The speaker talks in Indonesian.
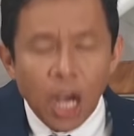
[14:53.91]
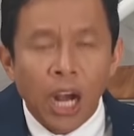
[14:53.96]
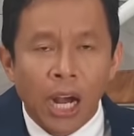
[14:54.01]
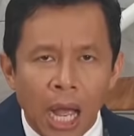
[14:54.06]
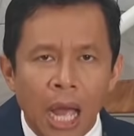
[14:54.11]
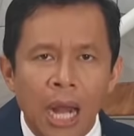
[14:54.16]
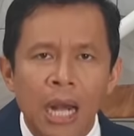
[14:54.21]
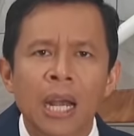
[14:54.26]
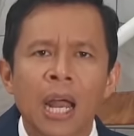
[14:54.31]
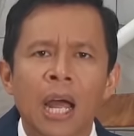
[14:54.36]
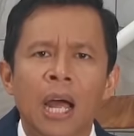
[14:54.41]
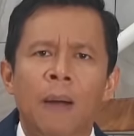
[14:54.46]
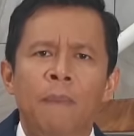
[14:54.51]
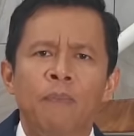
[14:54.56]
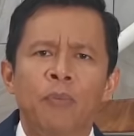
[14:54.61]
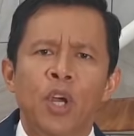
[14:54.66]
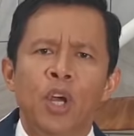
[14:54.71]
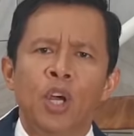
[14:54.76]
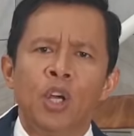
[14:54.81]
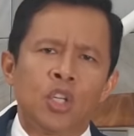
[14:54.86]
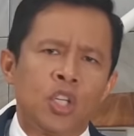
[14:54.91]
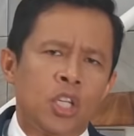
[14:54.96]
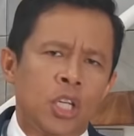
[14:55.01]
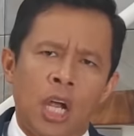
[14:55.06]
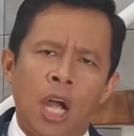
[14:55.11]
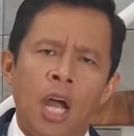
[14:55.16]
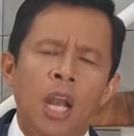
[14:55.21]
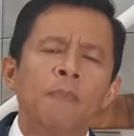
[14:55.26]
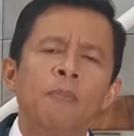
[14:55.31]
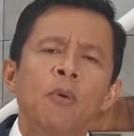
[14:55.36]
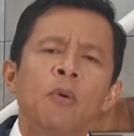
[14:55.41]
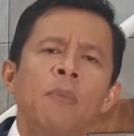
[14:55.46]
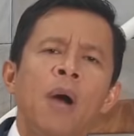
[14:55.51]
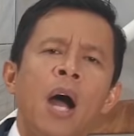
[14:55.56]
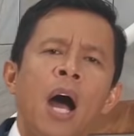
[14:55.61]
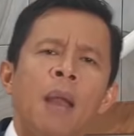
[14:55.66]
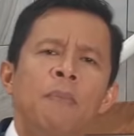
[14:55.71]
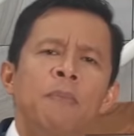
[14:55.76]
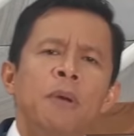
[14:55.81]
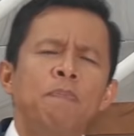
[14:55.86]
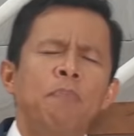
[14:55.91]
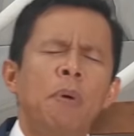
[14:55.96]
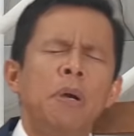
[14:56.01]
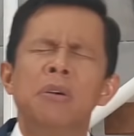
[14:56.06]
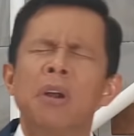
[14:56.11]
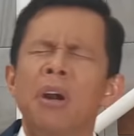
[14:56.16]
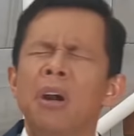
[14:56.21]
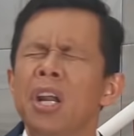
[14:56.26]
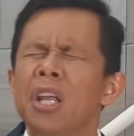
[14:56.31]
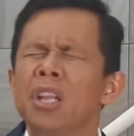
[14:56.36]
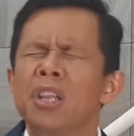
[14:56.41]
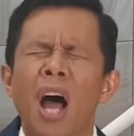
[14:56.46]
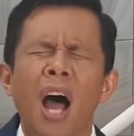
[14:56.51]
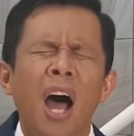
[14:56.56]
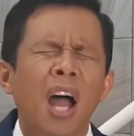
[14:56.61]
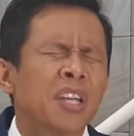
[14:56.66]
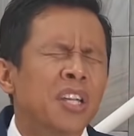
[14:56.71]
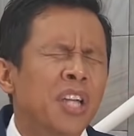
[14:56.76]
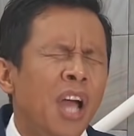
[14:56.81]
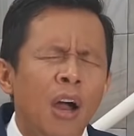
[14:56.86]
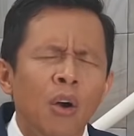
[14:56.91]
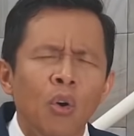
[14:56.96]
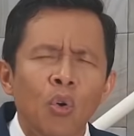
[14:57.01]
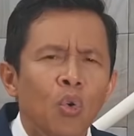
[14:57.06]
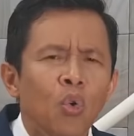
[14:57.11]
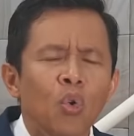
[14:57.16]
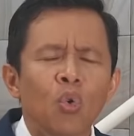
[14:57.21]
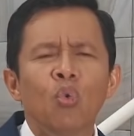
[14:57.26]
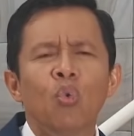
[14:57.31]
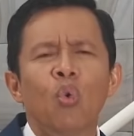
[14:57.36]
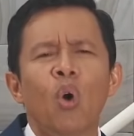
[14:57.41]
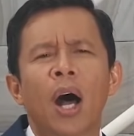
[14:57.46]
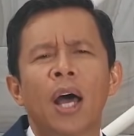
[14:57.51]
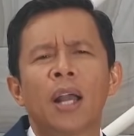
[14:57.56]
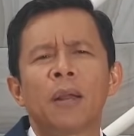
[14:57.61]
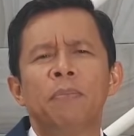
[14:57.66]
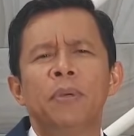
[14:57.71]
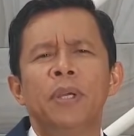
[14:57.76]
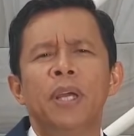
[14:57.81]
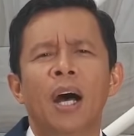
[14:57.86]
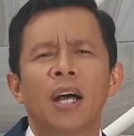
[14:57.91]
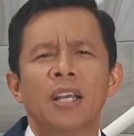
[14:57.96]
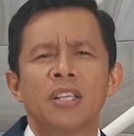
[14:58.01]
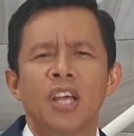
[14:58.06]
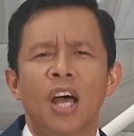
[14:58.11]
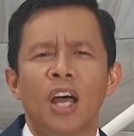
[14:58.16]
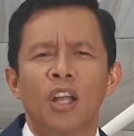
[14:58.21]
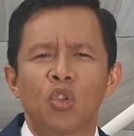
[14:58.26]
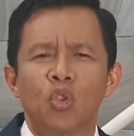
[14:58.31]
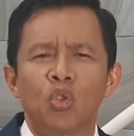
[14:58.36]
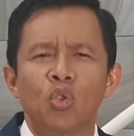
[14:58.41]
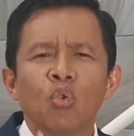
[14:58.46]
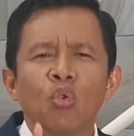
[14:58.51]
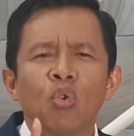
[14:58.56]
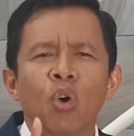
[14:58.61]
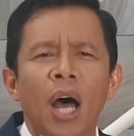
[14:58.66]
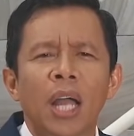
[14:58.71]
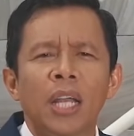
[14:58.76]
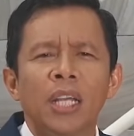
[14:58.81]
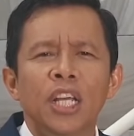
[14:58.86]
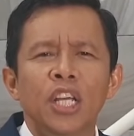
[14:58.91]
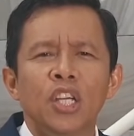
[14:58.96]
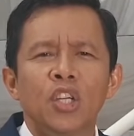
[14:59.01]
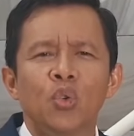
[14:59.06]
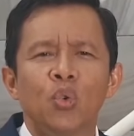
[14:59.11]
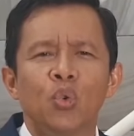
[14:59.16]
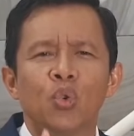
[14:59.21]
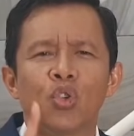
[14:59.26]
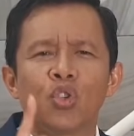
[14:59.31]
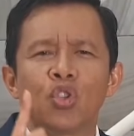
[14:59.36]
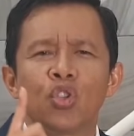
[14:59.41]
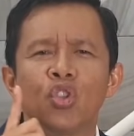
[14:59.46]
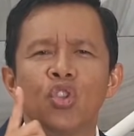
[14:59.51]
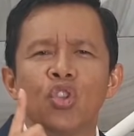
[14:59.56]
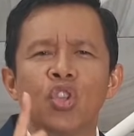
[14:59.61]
Karena sekalipun mengalami penderitaan yang luar biasa, Tuhan Yesus